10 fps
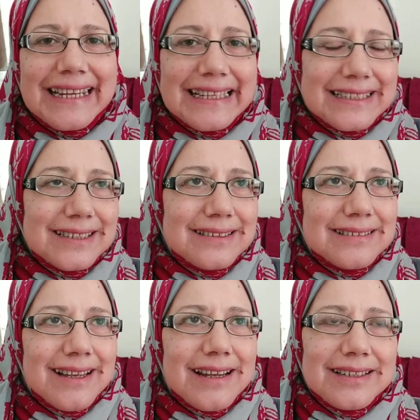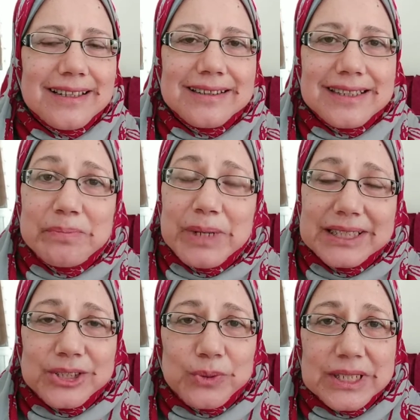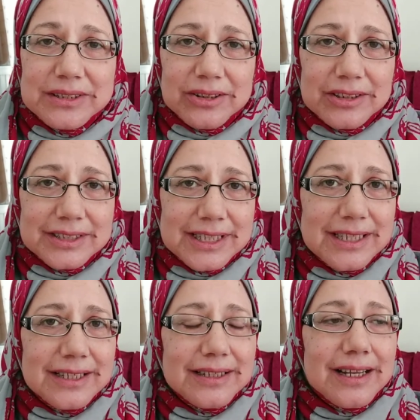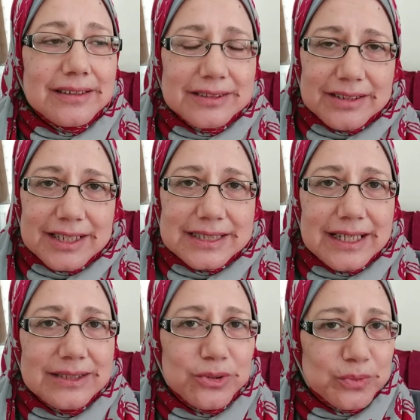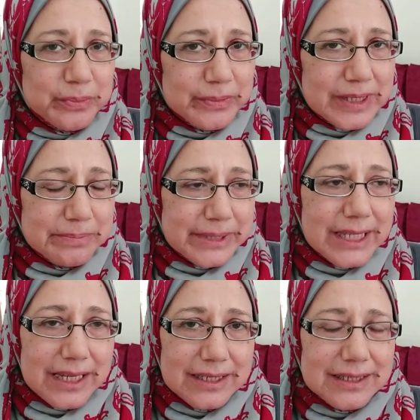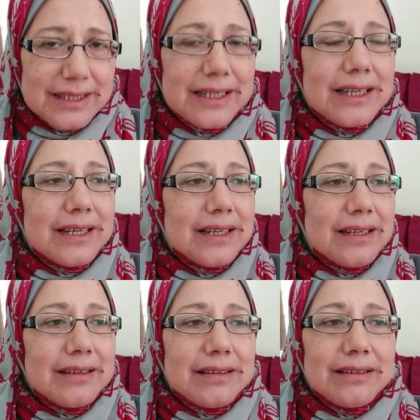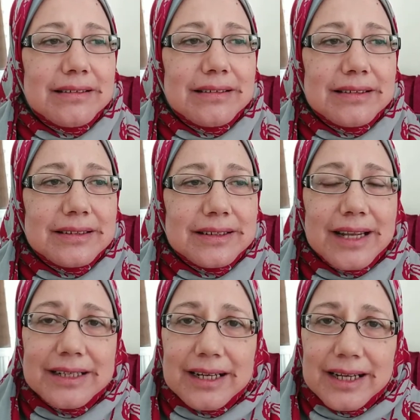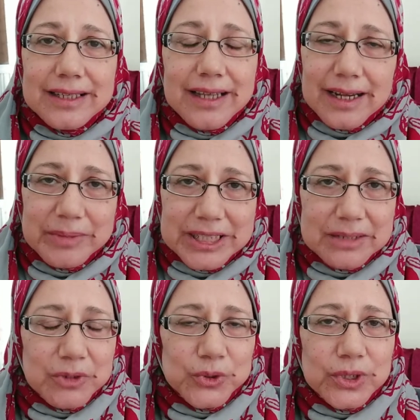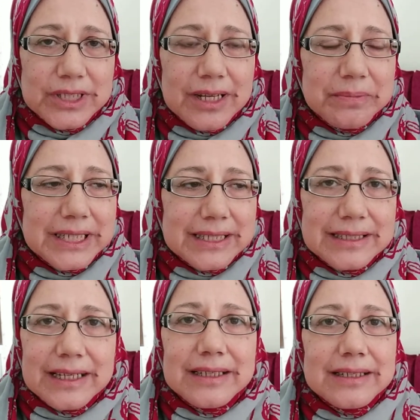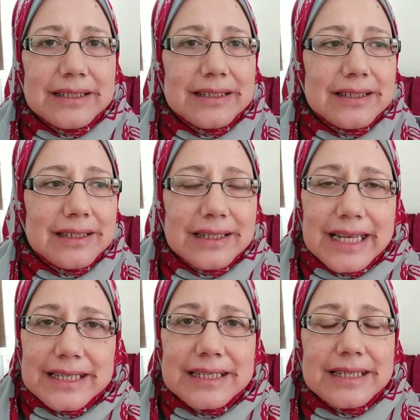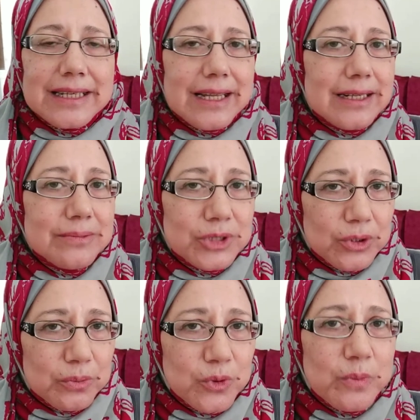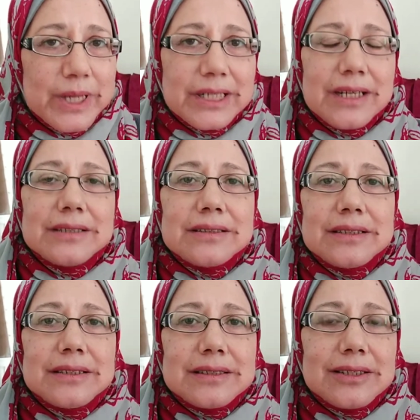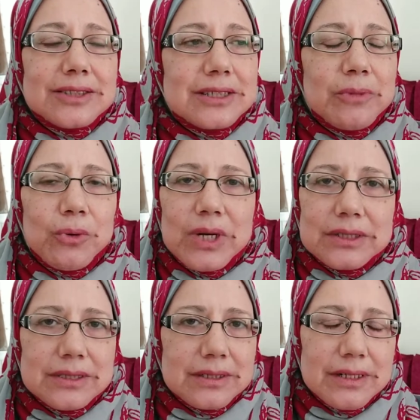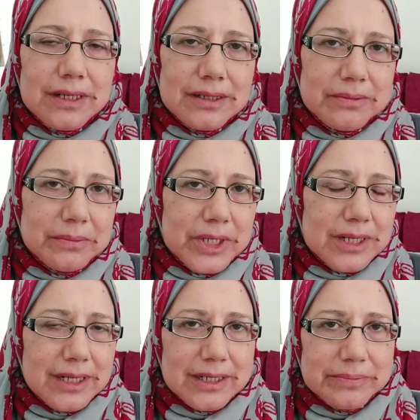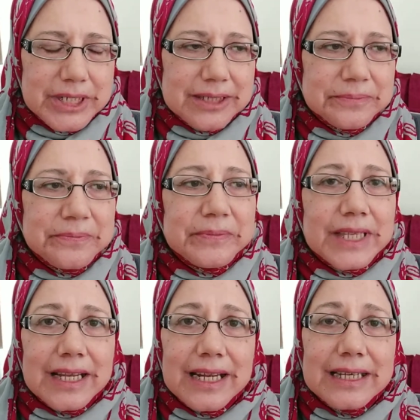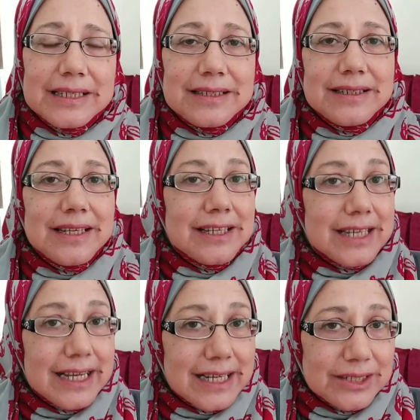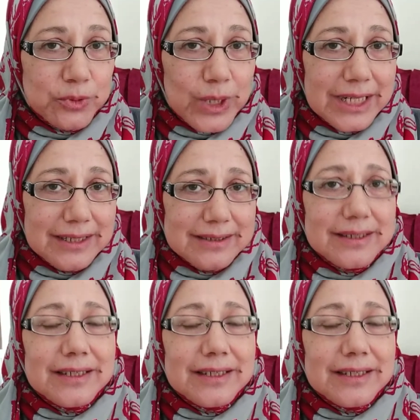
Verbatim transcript: لكن انا جمعت شويه نقاط كده اقدر اساعدهم بيها آه، انا الحقيقه عملت الموضوع ده قبل كده لكن اتكلمت عموما عن تنظيم الوقت المراه العامله لكن كجدول